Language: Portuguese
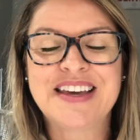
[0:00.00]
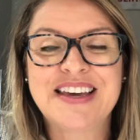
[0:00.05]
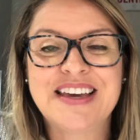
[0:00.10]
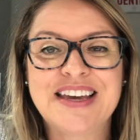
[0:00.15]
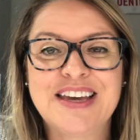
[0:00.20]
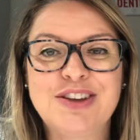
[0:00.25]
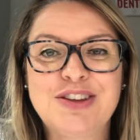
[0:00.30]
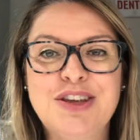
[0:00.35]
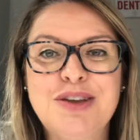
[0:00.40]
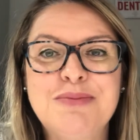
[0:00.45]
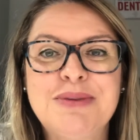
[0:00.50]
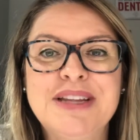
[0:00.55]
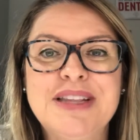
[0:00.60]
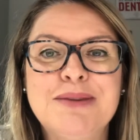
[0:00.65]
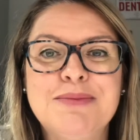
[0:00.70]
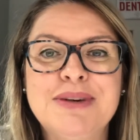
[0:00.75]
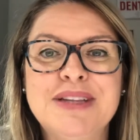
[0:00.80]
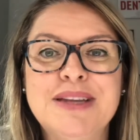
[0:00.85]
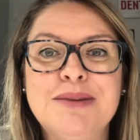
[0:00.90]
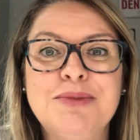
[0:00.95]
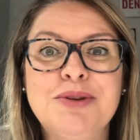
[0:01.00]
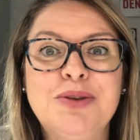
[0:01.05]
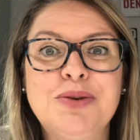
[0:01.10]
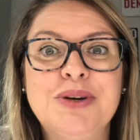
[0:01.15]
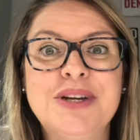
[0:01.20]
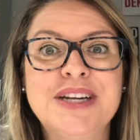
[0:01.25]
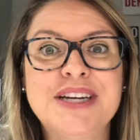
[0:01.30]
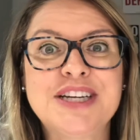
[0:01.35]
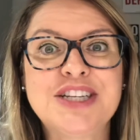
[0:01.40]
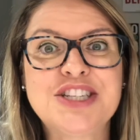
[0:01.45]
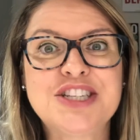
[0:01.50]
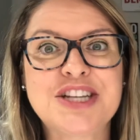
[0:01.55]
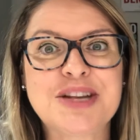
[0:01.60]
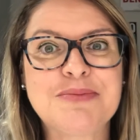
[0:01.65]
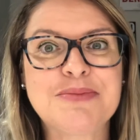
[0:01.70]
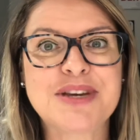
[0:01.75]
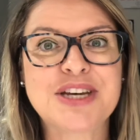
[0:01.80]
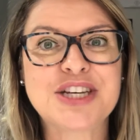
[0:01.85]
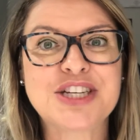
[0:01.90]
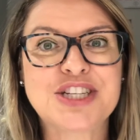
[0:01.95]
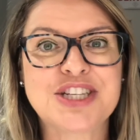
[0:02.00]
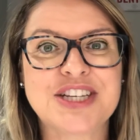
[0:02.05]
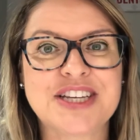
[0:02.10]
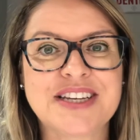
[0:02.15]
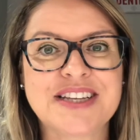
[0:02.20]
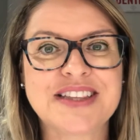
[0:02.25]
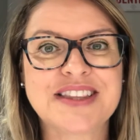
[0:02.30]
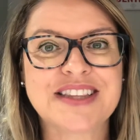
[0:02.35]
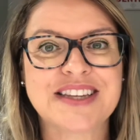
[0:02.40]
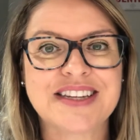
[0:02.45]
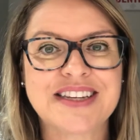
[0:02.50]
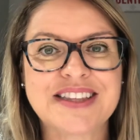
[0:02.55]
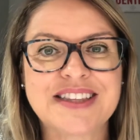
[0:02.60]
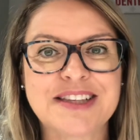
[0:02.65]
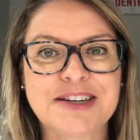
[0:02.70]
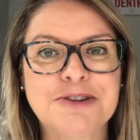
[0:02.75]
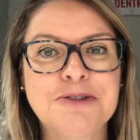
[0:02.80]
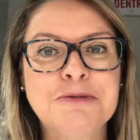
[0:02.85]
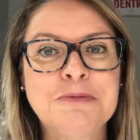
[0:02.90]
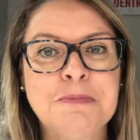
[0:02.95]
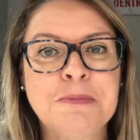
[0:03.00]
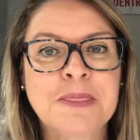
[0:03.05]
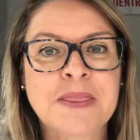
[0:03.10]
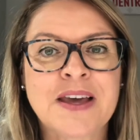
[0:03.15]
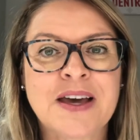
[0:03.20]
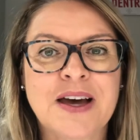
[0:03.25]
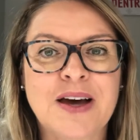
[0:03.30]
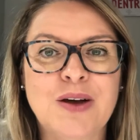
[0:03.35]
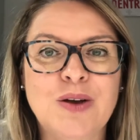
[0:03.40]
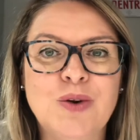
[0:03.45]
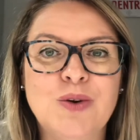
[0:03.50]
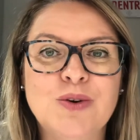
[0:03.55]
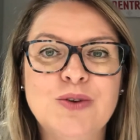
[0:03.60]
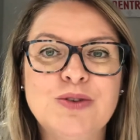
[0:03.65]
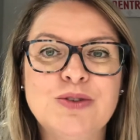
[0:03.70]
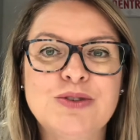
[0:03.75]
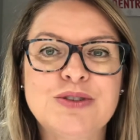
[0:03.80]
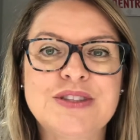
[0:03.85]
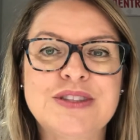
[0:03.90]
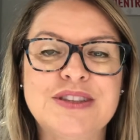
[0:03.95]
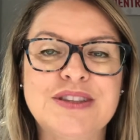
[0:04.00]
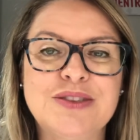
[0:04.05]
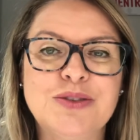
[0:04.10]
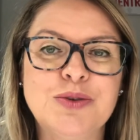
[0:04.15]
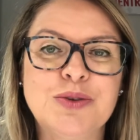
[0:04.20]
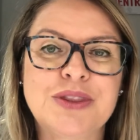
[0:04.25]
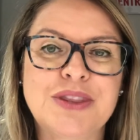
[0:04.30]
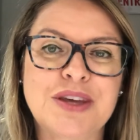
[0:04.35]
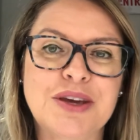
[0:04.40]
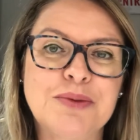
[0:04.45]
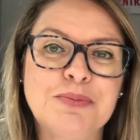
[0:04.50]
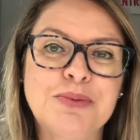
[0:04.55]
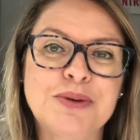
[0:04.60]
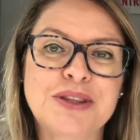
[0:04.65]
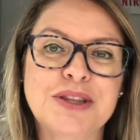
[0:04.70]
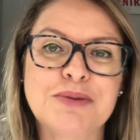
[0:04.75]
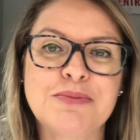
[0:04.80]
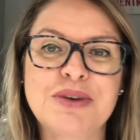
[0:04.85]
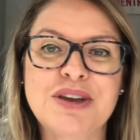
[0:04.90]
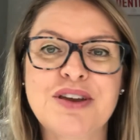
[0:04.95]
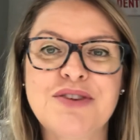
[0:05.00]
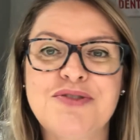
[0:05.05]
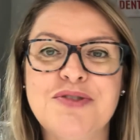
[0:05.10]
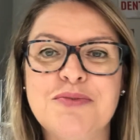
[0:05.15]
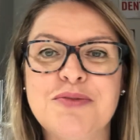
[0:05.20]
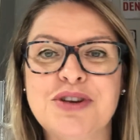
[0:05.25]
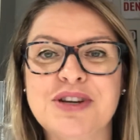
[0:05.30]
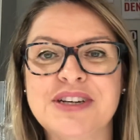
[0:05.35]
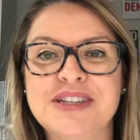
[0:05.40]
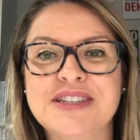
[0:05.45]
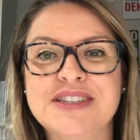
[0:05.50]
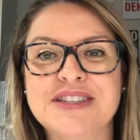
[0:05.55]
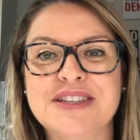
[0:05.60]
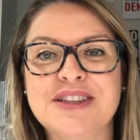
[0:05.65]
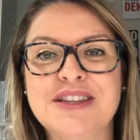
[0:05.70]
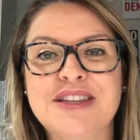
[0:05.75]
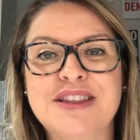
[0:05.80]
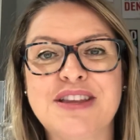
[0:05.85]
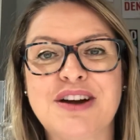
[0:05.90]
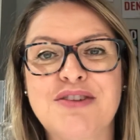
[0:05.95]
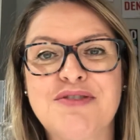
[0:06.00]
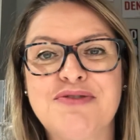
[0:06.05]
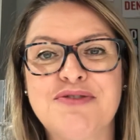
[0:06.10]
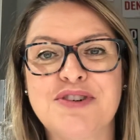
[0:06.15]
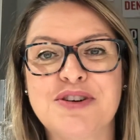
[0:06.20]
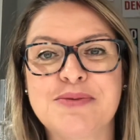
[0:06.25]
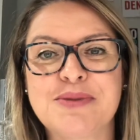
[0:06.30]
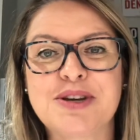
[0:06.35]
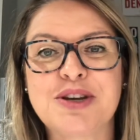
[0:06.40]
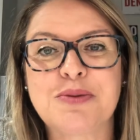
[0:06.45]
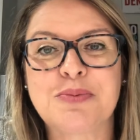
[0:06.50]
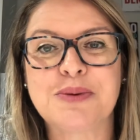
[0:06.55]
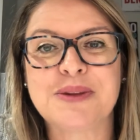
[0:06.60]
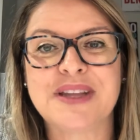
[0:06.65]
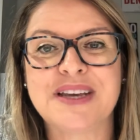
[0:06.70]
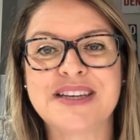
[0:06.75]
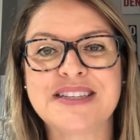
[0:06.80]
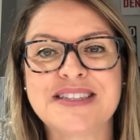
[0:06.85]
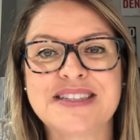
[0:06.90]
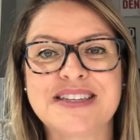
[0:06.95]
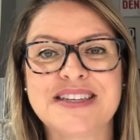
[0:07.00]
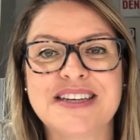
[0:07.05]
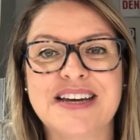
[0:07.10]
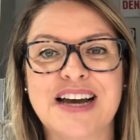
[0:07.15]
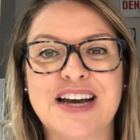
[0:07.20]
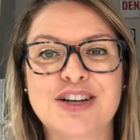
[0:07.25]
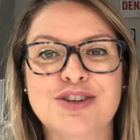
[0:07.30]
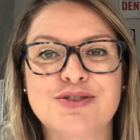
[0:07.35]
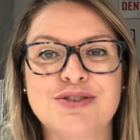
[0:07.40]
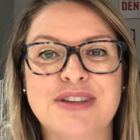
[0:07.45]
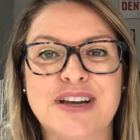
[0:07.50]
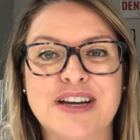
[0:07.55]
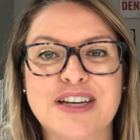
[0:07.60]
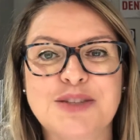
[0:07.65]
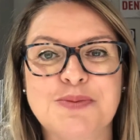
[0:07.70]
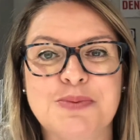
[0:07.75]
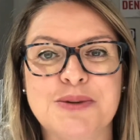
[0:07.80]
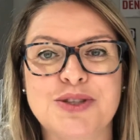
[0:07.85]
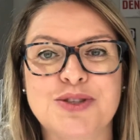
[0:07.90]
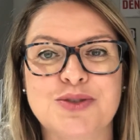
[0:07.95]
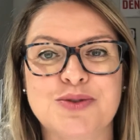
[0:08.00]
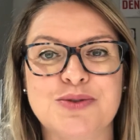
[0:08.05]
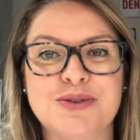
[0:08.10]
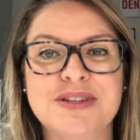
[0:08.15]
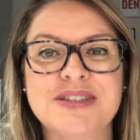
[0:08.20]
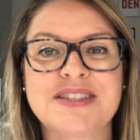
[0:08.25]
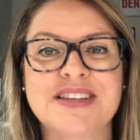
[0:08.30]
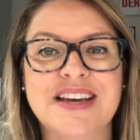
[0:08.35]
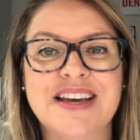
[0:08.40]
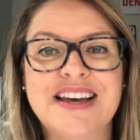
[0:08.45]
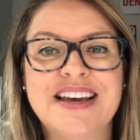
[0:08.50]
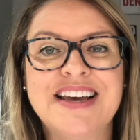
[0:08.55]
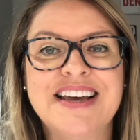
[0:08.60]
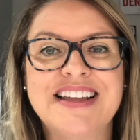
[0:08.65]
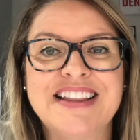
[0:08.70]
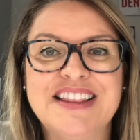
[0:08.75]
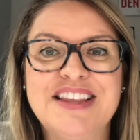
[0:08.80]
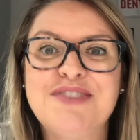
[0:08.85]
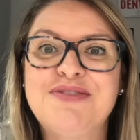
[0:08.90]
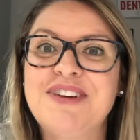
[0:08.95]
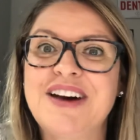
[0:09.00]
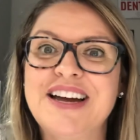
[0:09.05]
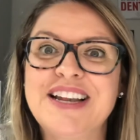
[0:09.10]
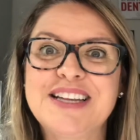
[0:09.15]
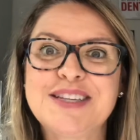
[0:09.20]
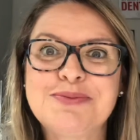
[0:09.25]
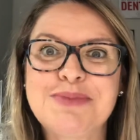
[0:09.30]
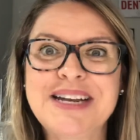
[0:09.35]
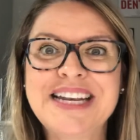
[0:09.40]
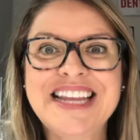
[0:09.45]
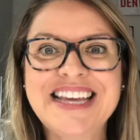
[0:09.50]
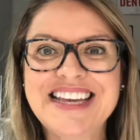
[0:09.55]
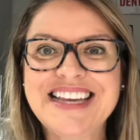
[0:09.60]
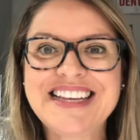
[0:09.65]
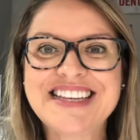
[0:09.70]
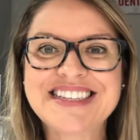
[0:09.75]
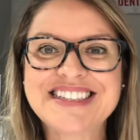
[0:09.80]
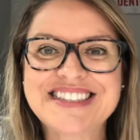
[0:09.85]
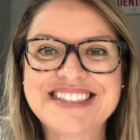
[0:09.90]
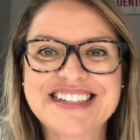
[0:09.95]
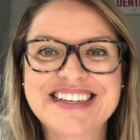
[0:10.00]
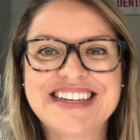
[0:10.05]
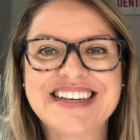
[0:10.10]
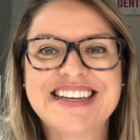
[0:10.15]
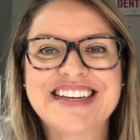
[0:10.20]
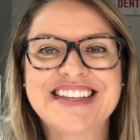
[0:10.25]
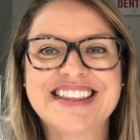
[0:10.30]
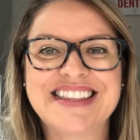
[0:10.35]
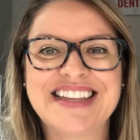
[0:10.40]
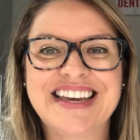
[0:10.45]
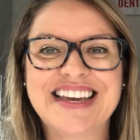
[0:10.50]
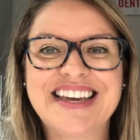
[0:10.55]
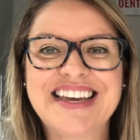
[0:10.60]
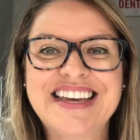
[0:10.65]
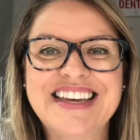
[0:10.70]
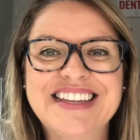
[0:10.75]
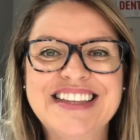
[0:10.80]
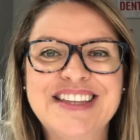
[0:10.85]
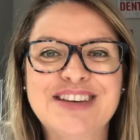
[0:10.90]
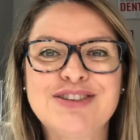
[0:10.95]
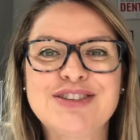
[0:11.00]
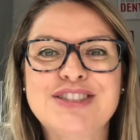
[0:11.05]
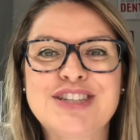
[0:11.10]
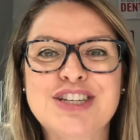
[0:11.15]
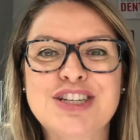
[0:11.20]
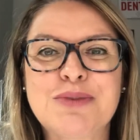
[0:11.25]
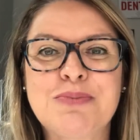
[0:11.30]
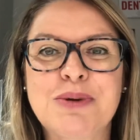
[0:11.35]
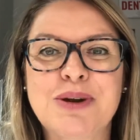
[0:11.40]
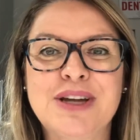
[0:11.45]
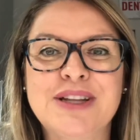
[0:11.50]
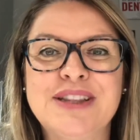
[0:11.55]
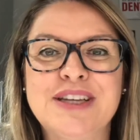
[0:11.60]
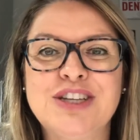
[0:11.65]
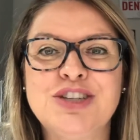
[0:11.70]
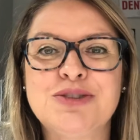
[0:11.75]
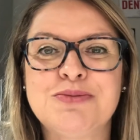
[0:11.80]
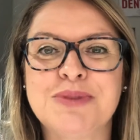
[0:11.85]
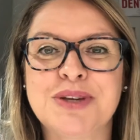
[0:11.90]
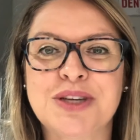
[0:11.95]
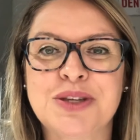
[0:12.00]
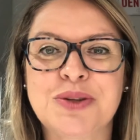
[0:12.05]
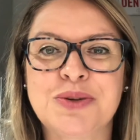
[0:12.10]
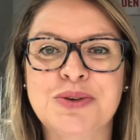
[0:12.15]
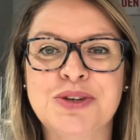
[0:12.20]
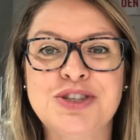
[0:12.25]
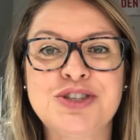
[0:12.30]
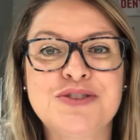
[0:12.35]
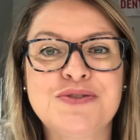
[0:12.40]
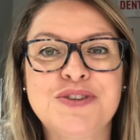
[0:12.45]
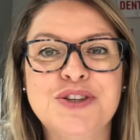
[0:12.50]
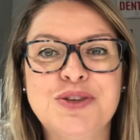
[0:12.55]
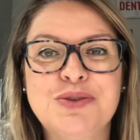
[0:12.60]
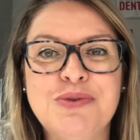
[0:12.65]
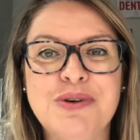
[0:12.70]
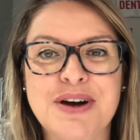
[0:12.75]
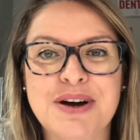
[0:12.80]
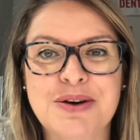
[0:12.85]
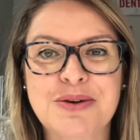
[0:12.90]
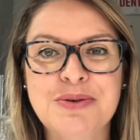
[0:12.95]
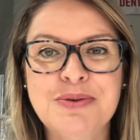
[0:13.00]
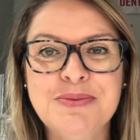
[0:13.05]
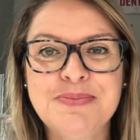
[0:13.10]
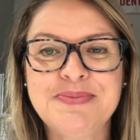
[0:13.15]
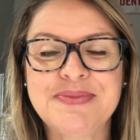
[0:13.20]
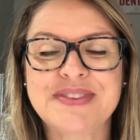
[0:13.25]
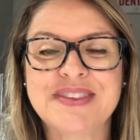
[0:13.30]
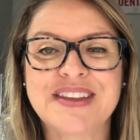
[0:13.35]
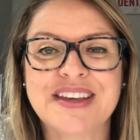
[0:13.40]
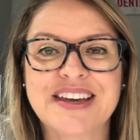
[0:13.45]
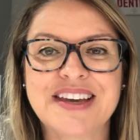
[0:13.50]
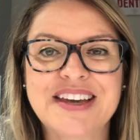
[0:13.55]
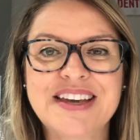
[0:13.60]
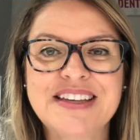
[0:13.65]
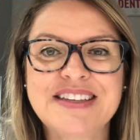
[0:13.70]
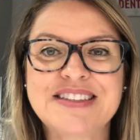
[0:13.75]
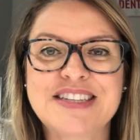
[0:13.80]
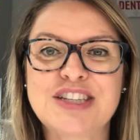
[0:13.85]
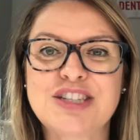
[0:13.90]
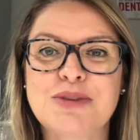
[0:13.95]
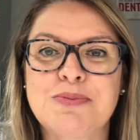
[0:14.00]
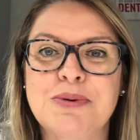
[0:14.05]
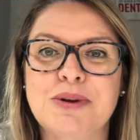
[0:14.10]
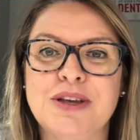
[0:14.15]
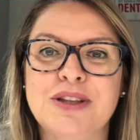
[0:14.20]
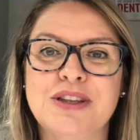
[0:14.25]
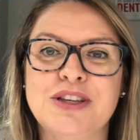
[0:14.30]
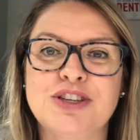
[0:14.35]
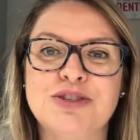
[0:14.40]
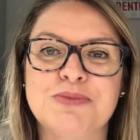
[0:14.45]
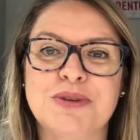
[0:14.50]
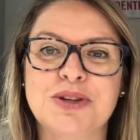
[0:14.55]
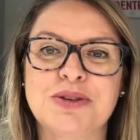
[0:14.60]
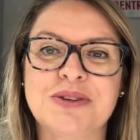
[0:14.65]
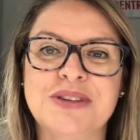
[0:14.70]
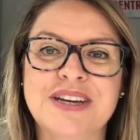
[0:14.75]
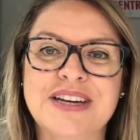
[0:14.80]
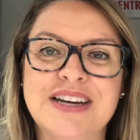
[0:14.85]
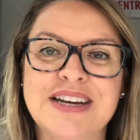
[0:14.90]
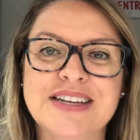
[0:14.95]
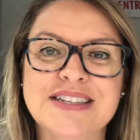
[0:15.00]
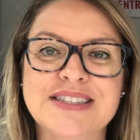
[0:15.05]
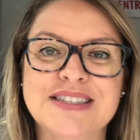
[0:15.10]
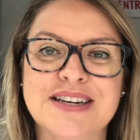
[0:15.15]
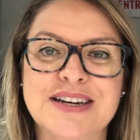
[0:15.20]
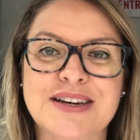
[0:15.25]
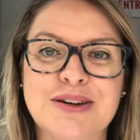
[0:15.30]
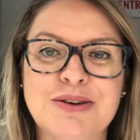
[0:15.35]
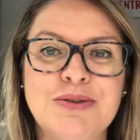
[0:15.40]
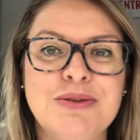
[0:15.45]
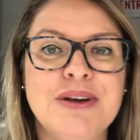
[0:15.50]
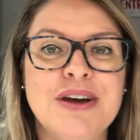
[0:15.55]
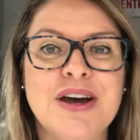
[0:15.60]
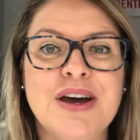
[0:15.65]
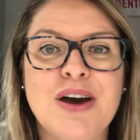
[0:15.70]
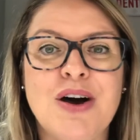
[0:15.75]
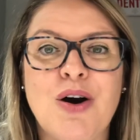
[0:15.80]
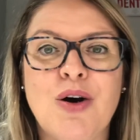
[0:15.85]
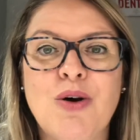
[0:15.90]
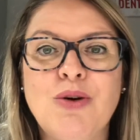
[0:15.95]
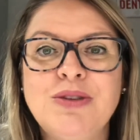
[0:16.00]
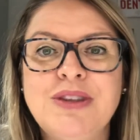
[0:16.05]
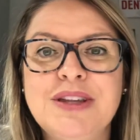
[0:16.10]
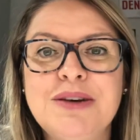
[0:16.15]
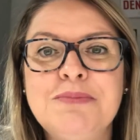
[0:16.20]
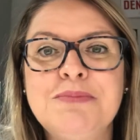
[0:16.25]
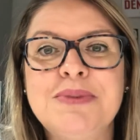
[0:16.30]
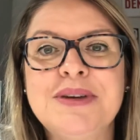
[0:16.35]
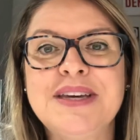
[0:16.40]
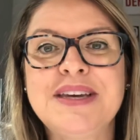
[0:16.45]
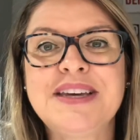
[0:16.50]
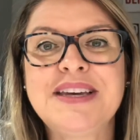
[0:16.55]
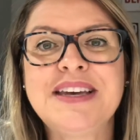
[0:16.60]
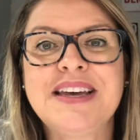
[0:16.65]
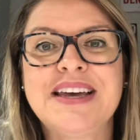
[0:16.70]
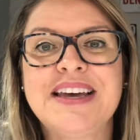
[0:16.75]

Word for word: Eu tenho uma demanda muito grande na minha agenda, então ao longo do, do tempo também eu fui me organizando de tal forma que eu pudesse ajudar as pessoas de várias maneiras né? Então, seja pelo atendimento individual, né? Seja pelo atendimento de casal, ou também